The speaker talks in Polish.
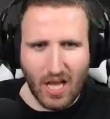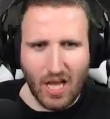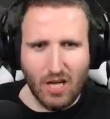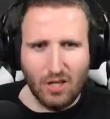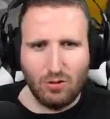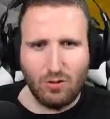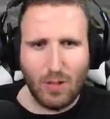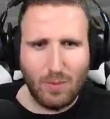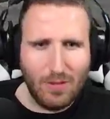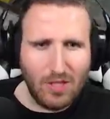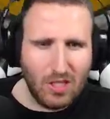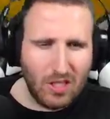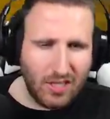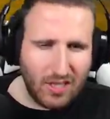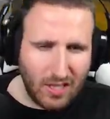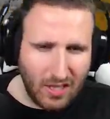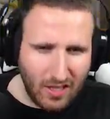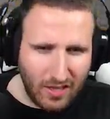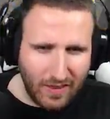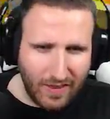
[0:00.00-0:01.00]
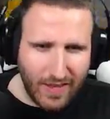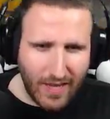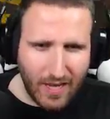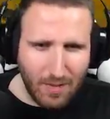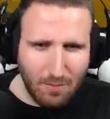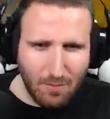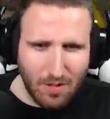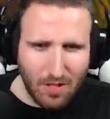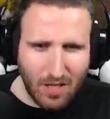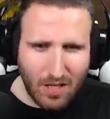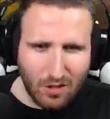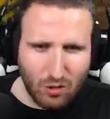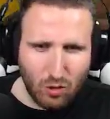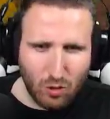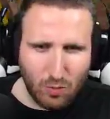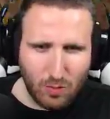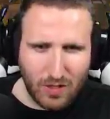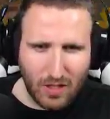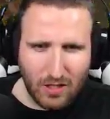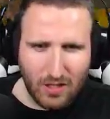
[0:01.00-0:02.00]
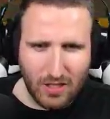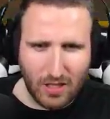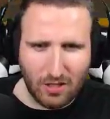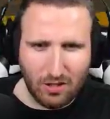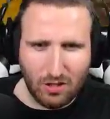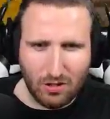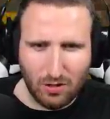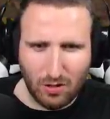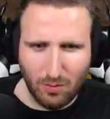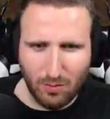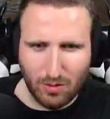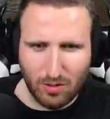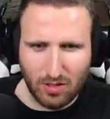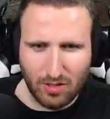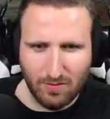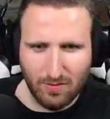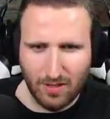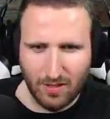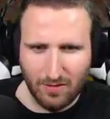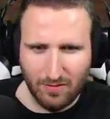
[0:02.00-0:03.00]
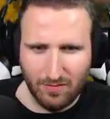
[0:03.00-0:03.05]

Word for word: Sobie będzie najmniej subtelnie, jak to tylko możliwe.